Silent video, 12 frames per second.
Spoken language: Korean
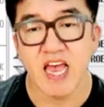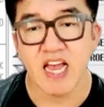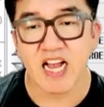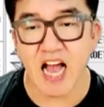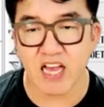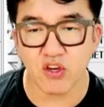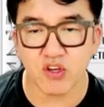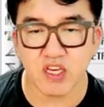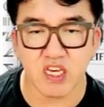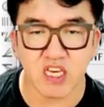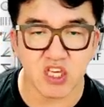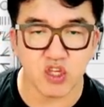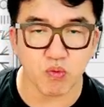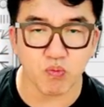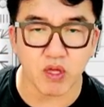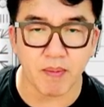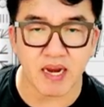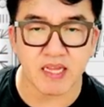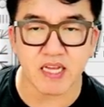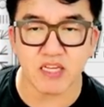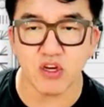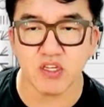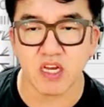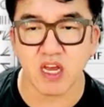가격이 이쪽보다 많이 싸져
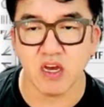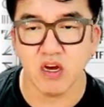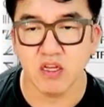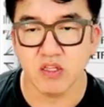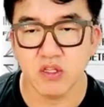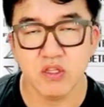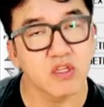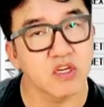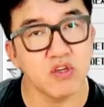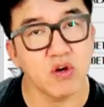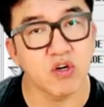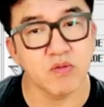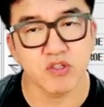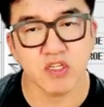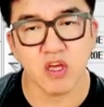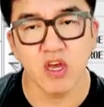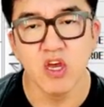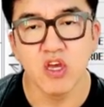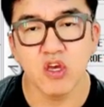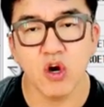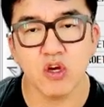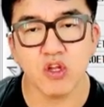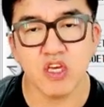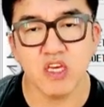있잖아요. 그죠? 그럼 어떻게 돼?
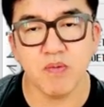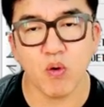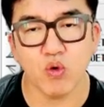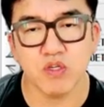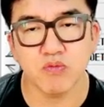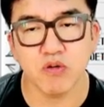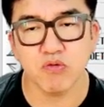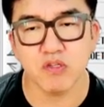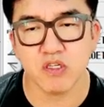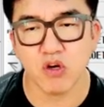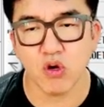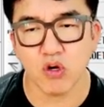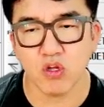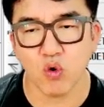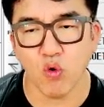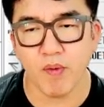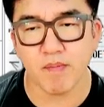여기서 250 들고 있을 거 여기서는 500만